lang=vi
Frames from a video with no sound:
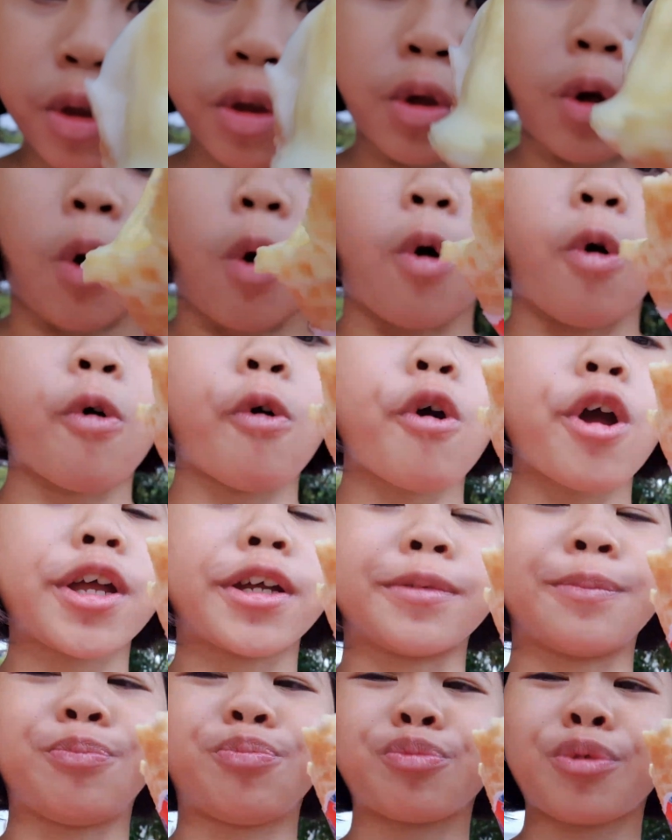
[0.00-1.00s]
trời
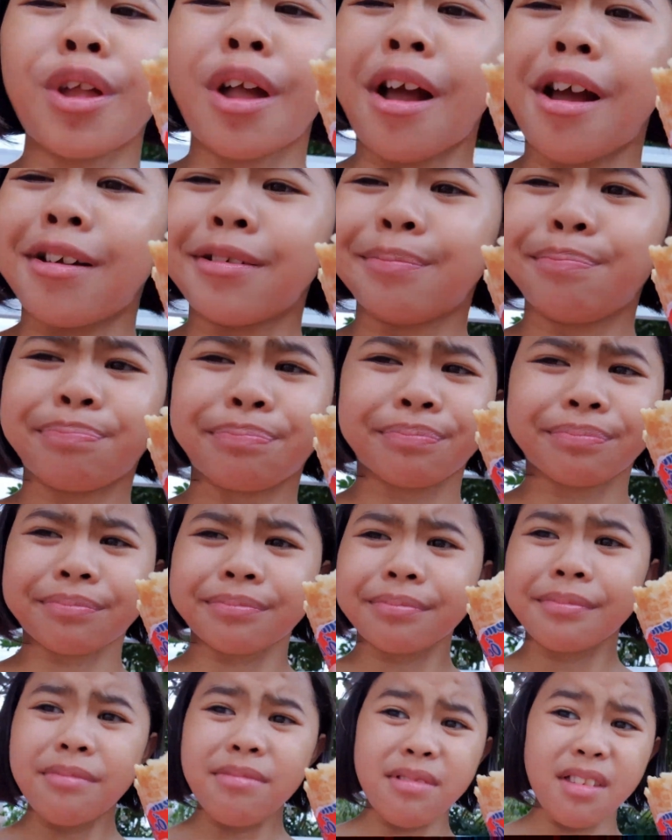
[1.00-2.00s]
ơi
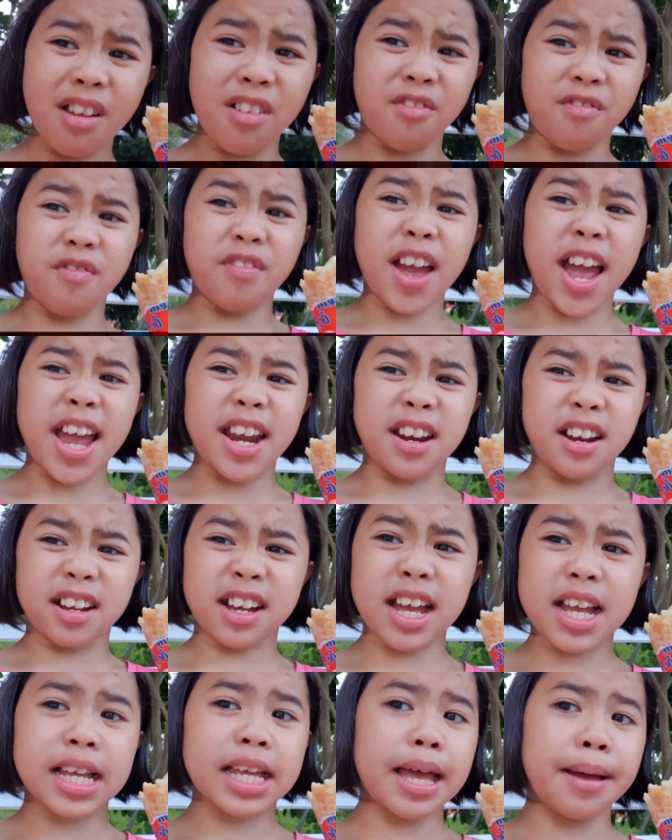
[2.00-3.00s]
về được
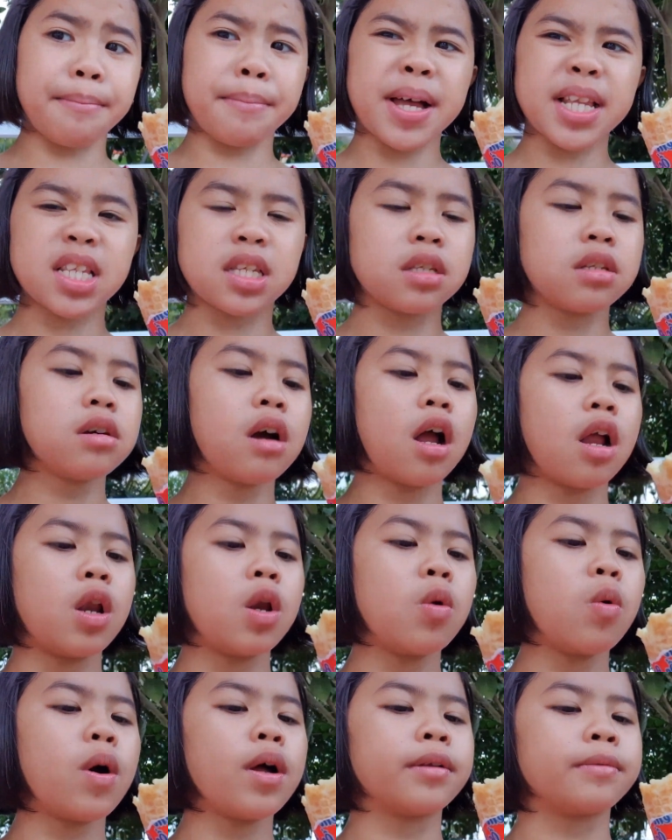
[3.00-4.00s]
cây kem mắt rượi
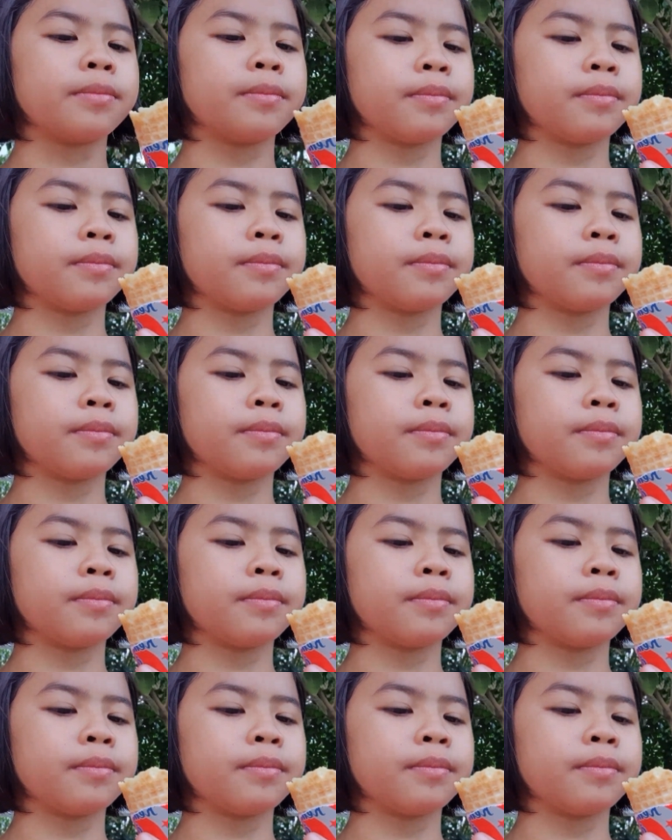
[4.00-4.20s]
luôn